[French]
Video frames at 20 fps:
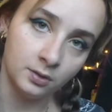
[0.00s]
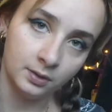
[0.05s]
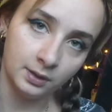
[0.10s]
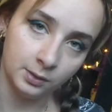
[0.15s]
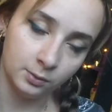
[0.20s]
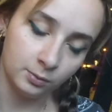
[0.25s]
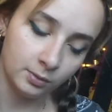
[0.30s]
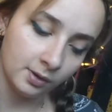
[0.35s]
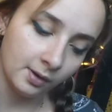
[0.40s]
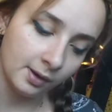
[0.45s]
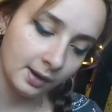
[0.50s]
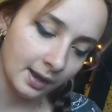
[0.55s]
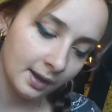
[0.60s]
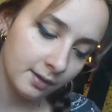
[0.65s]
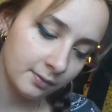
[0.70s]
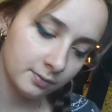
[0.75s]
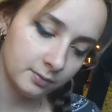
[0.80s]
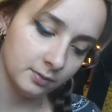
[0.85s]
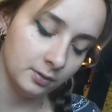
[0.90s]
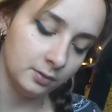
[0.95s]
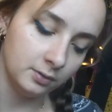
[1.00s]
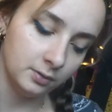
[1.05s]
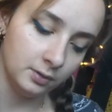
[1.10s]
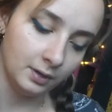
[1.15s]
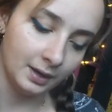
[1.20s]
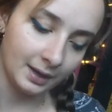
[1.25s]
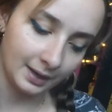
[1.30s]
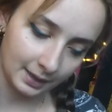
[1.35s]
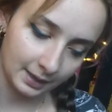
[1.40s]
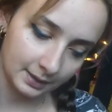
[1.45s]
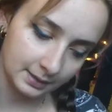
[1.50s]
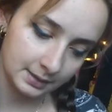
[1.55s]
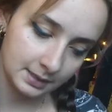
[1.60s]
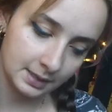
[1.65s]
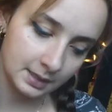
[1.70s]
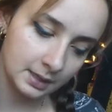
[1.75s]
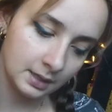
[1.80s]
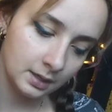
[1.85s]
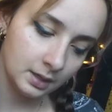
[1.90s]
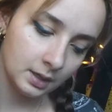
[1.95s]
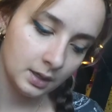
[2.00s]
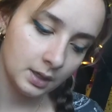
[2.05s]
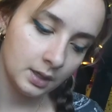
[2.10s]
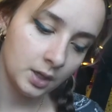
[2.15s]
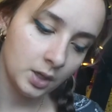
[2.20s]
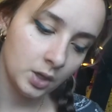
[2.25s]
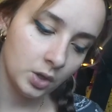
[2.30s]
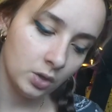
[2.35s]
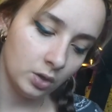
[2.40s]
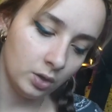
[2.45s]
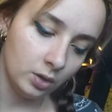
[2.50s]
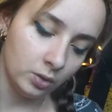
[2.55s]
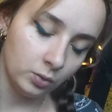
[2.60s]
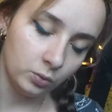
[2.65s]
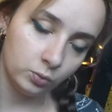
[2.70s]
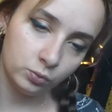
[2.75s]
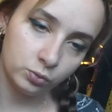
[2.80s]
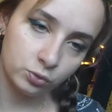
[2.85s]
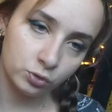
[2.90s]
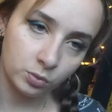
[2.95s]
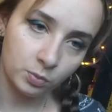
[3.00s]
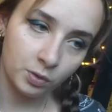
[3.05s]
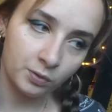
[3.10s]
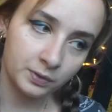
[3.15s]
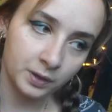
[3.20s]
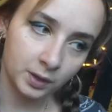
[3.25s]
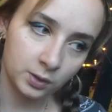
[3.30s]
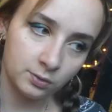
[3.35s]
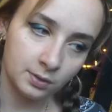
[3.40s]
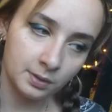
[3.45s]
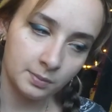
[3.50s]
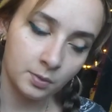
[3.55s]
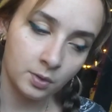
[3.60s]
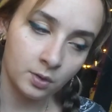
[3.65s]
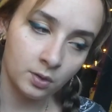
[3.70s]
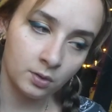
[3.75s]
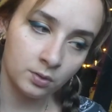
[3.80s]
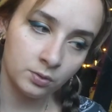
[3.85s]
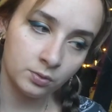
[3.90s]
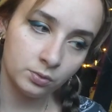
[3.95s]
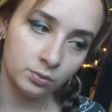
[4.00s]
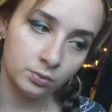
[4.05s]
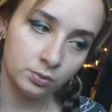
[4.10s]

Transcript: in real life, euh, dans la réalité, euh, ou seulement virtuellement.